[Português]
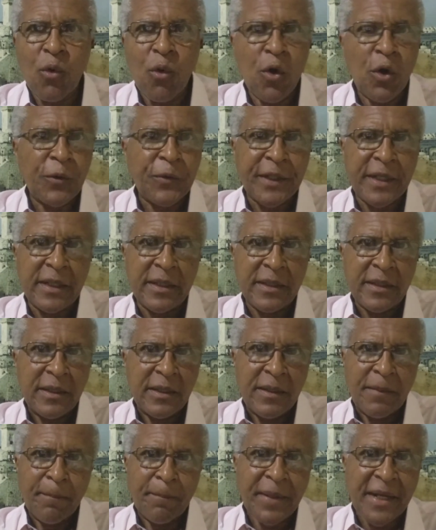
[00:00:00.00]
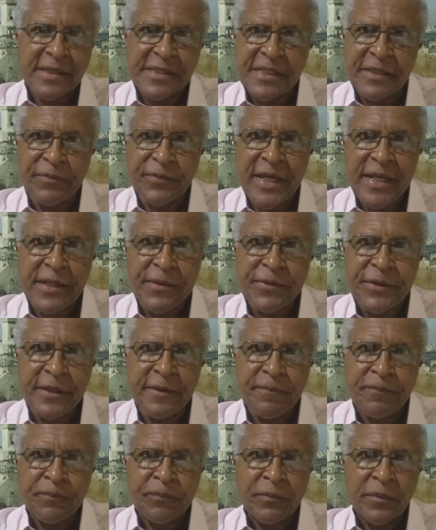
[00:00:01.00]
contra
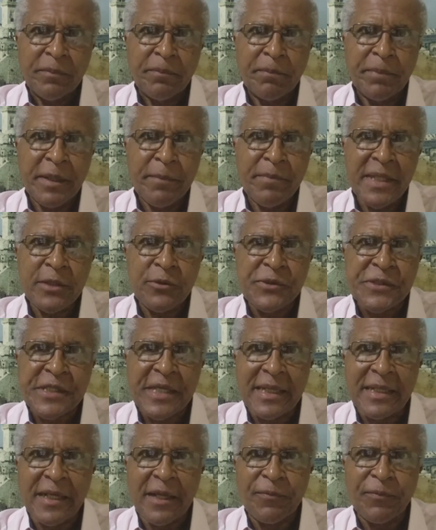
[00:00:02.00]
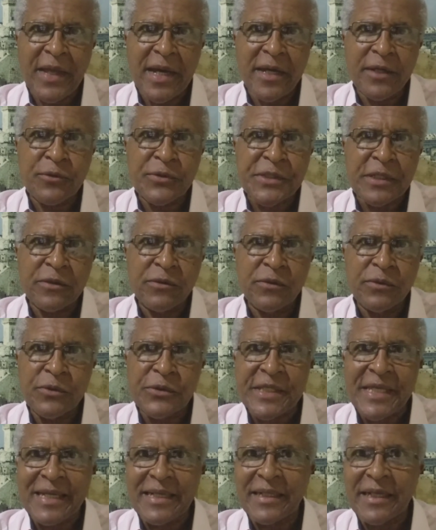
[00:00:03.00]
presidente, primeiro secretário,
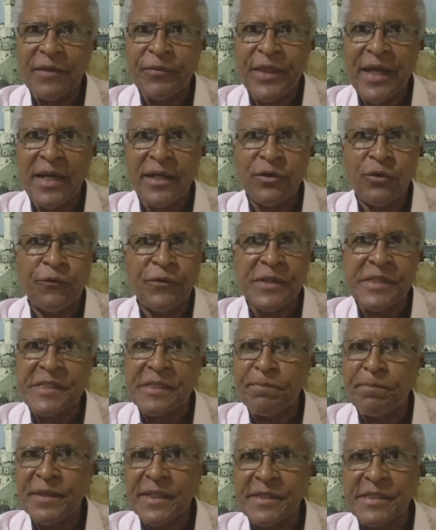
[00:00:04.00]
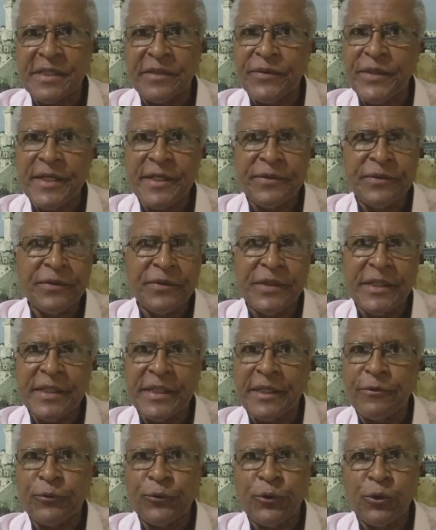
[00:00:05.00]
segundo secretário, vice-presidente,
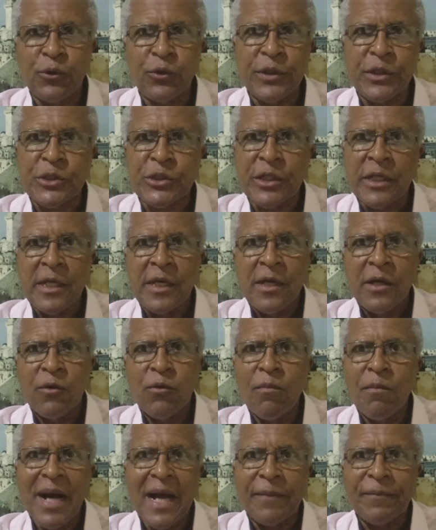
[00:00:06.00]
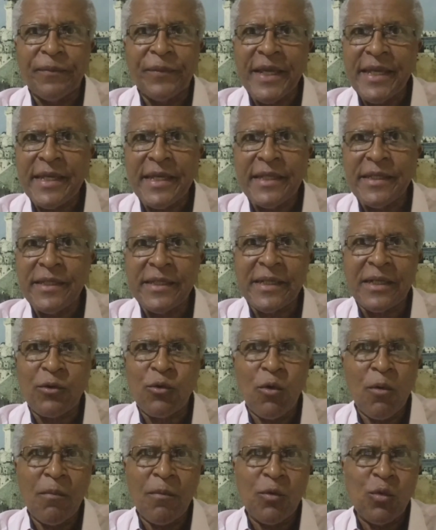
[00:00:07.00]
diretores, uma DENE,
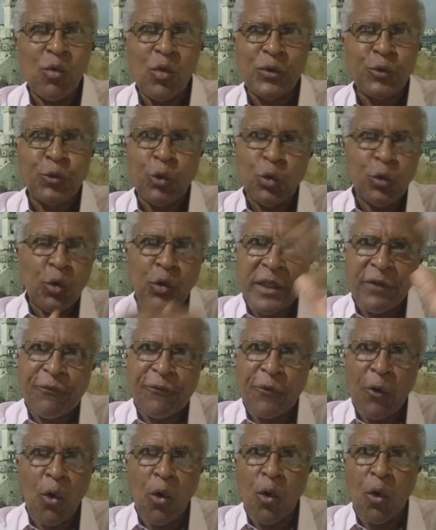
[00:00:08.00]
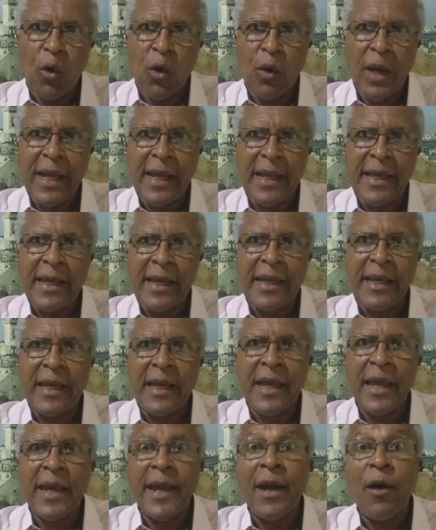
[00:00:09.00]
com o, tudo que for é, é,
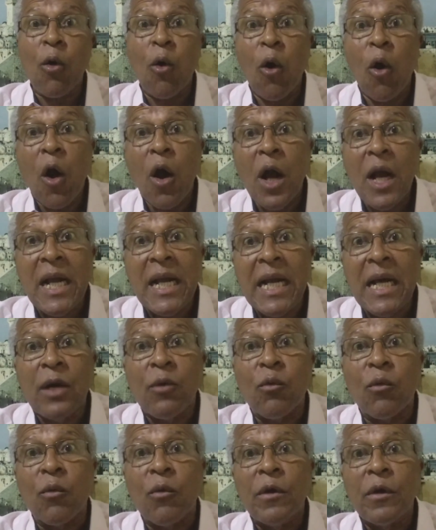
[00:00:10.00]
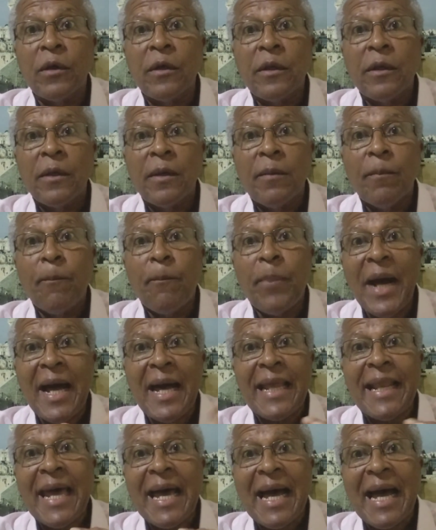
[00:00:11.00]
é, é, é órgão
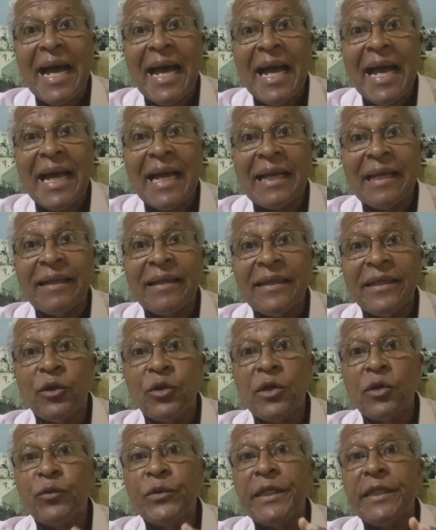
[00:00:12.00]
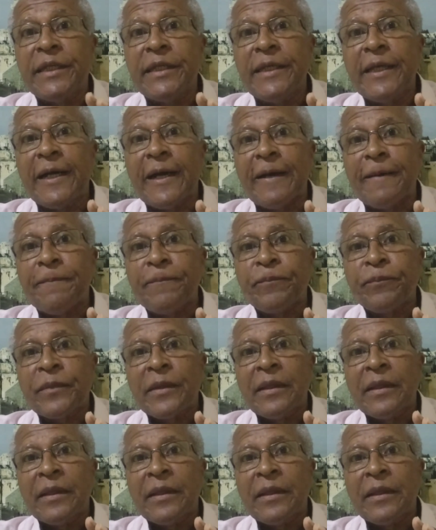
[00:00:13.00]
para, eu não diria